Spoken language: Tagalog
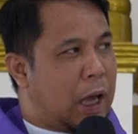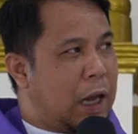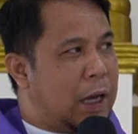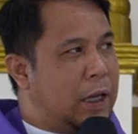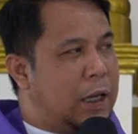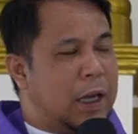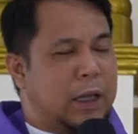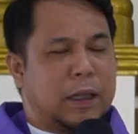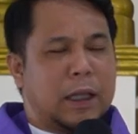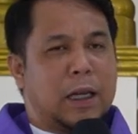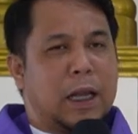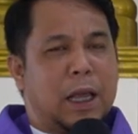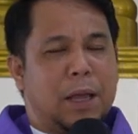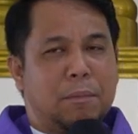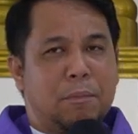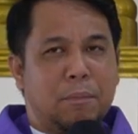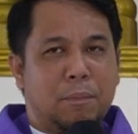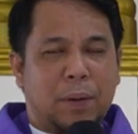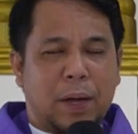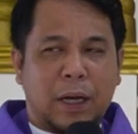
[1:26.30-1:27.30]
Anya ti
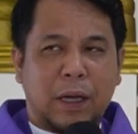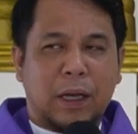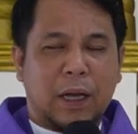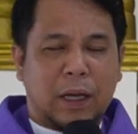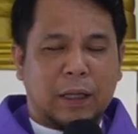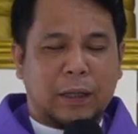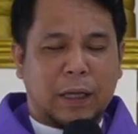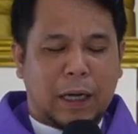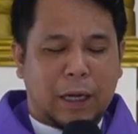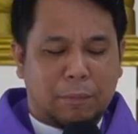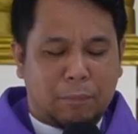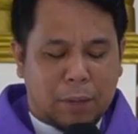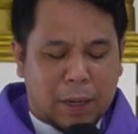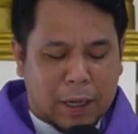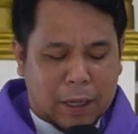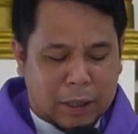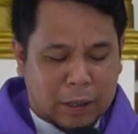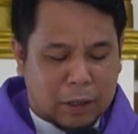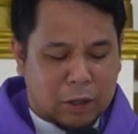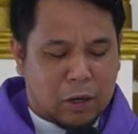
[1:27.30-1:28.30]
naimbag
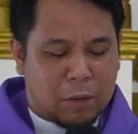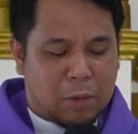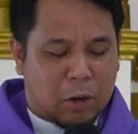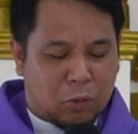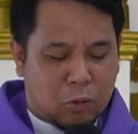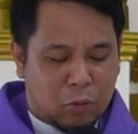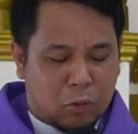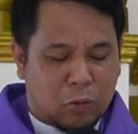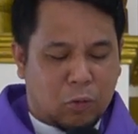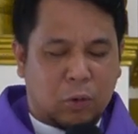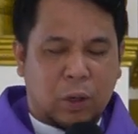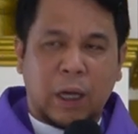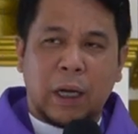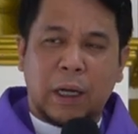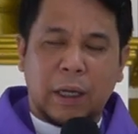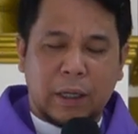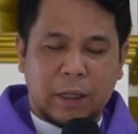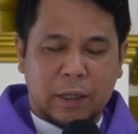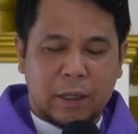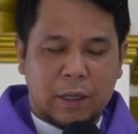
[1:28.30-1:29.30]
adama nga
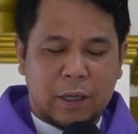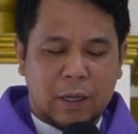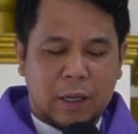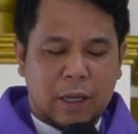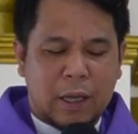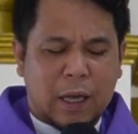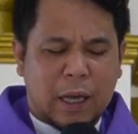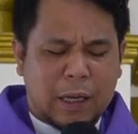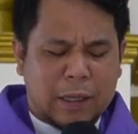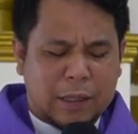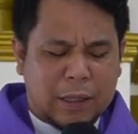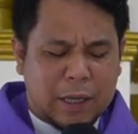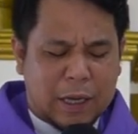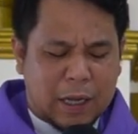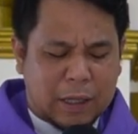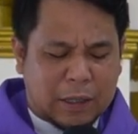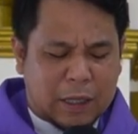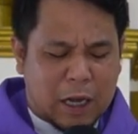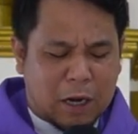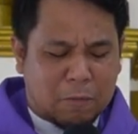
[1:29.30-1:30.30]
makunkuna.
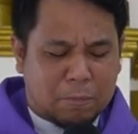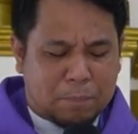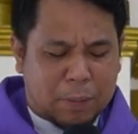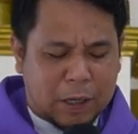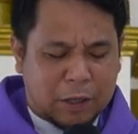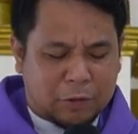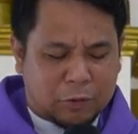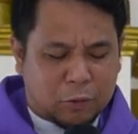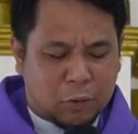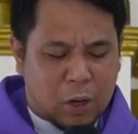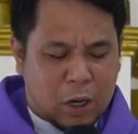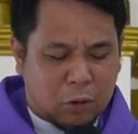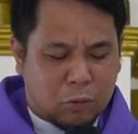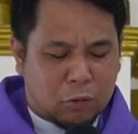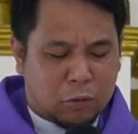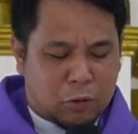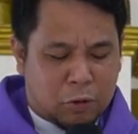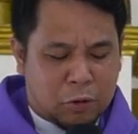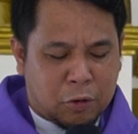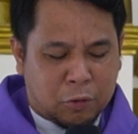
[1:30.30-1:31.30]
Anya ti agpaiso a
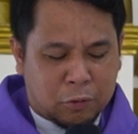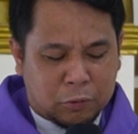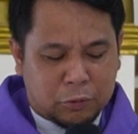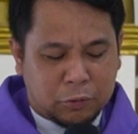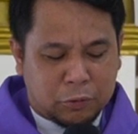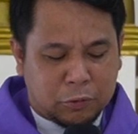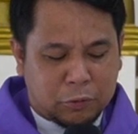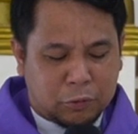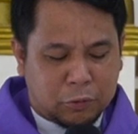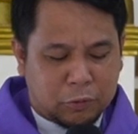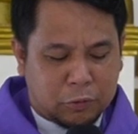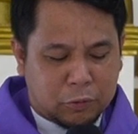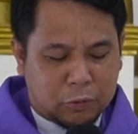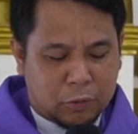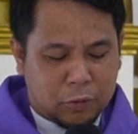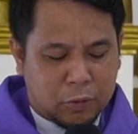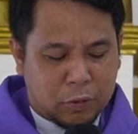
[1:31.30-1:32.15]
good news.